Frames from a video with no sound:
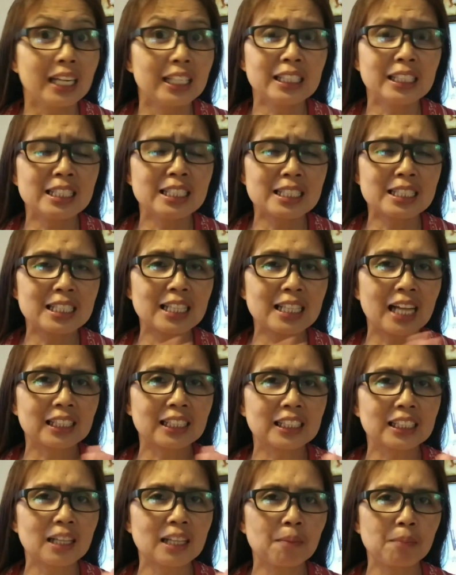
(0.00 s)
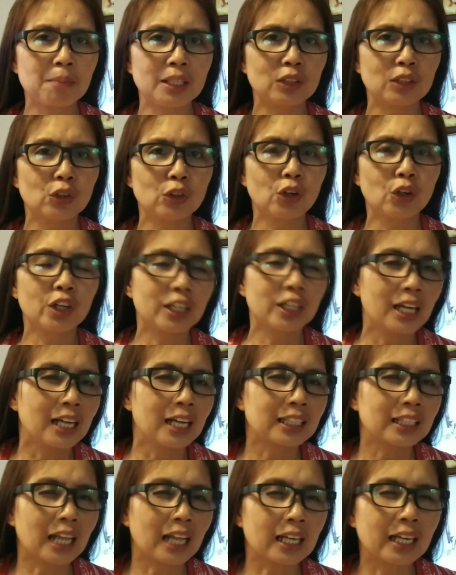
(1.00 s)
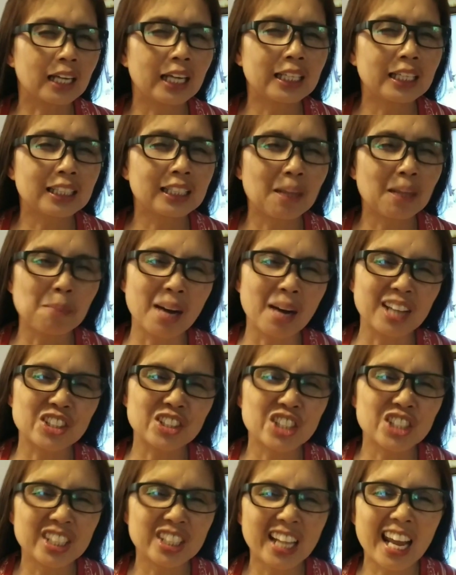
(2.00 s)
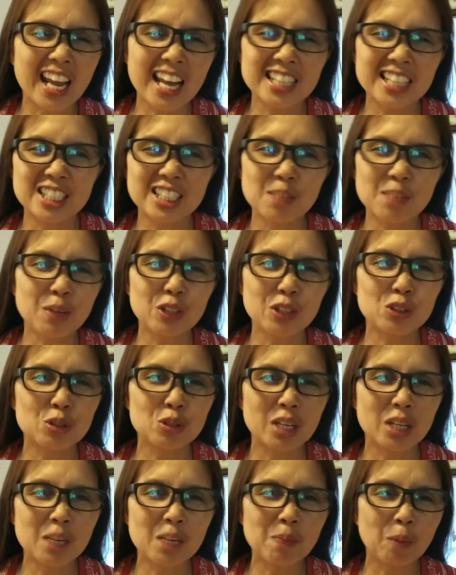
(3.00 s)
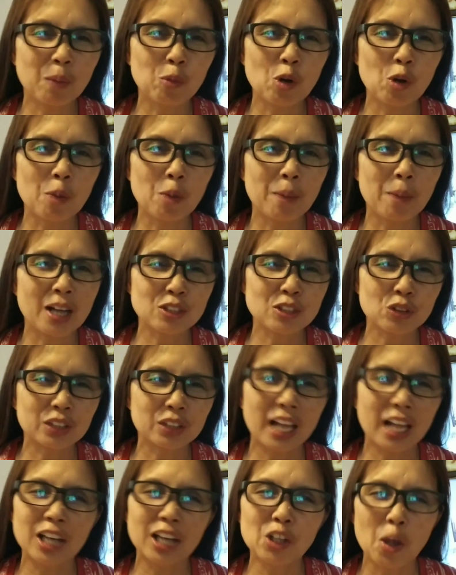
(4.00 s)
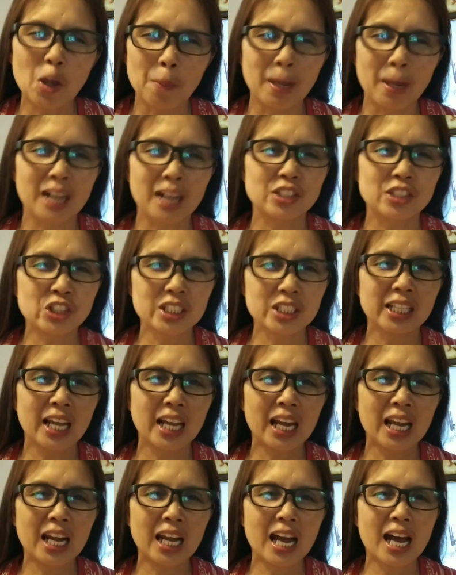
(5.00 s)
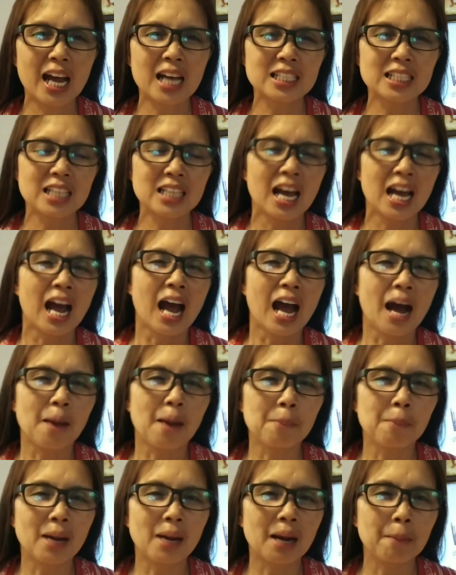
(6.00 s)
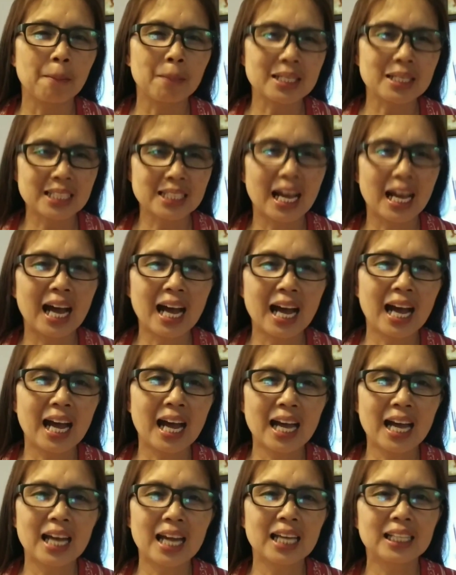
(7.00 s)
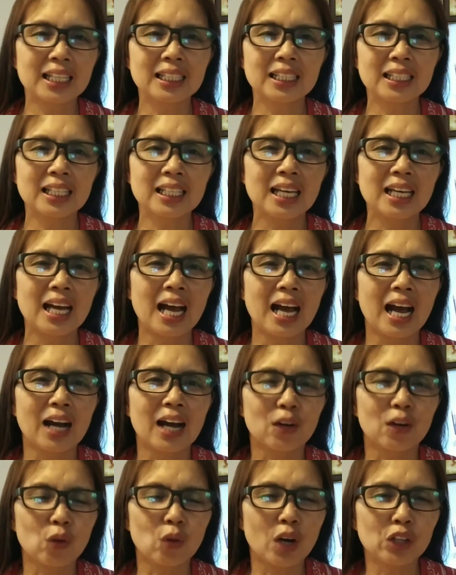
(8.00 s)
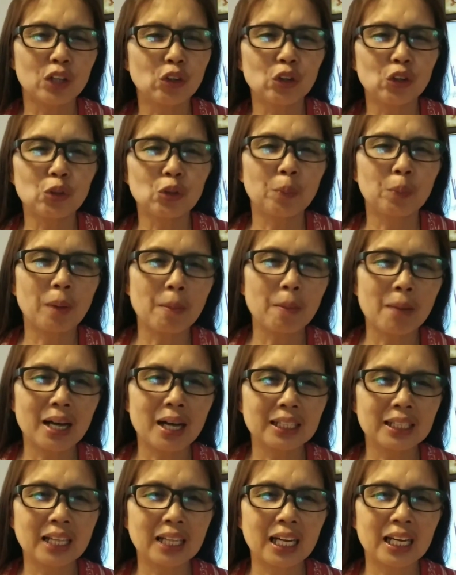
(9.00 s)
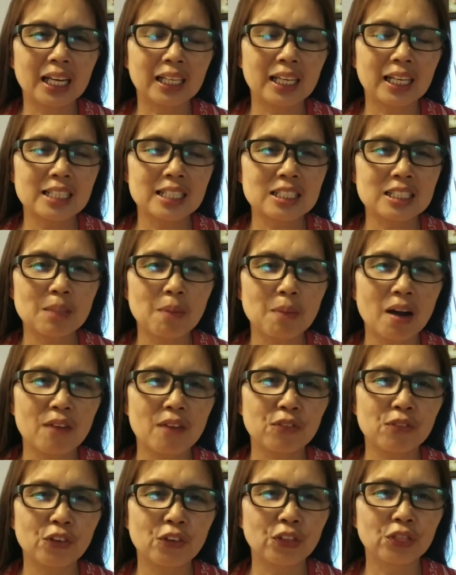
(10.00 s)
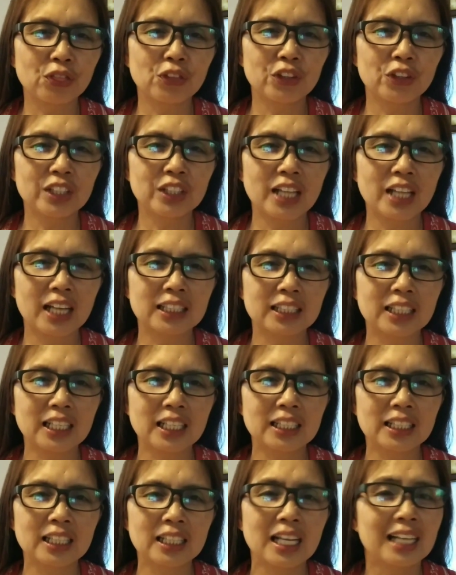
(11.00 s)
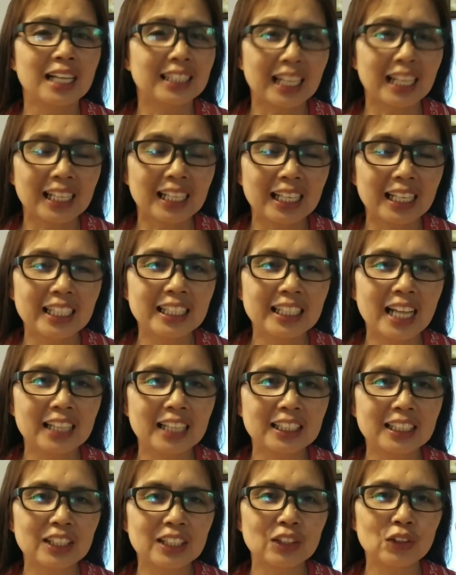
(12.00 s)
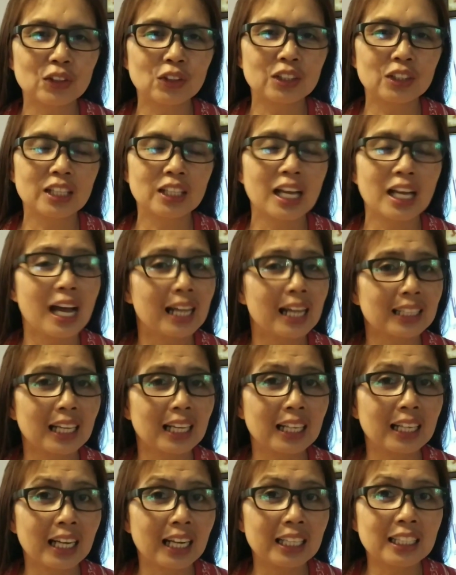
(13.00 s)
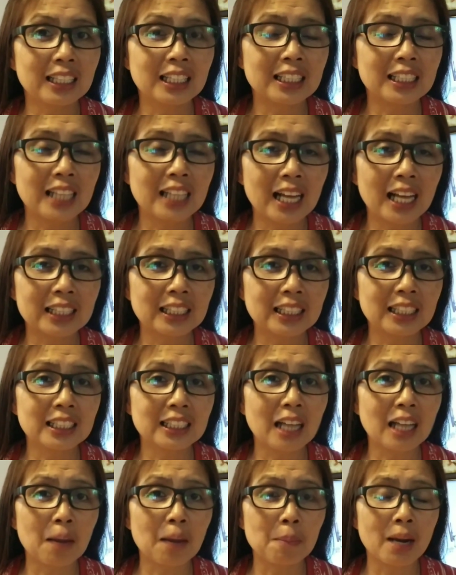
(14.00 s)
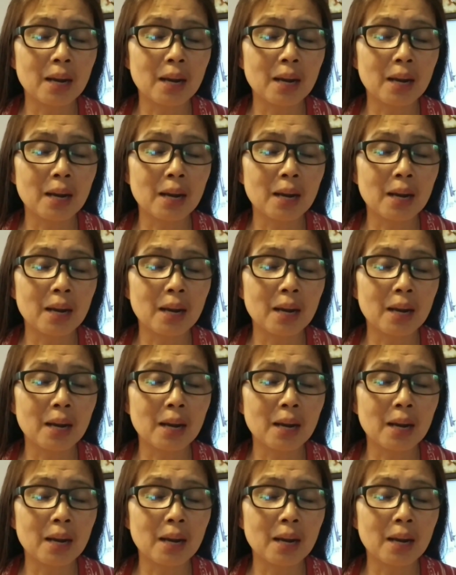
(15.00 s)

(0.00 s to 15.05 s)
linisin natin ang main door, tanggalin ang mga chinelas, di ba usually pag pumapasok tayo, ang mga chinelas, ang mga basahan, kung ano-ano pang mga nakalagay sa mga front door natin, tanggalin natin yon Tanggalin rin natin ang